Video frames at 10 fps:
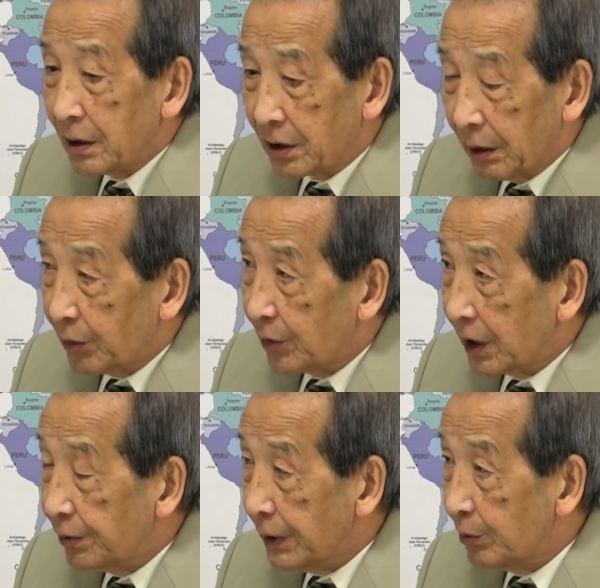しかも、ね、
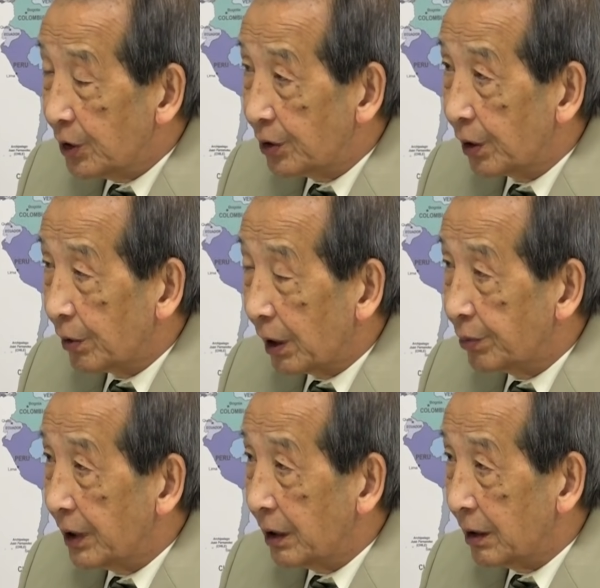FMS っていうのは
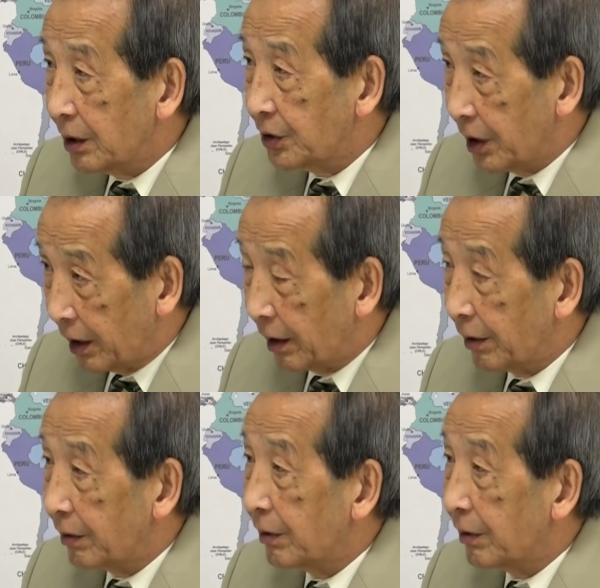危ない話でねあれ、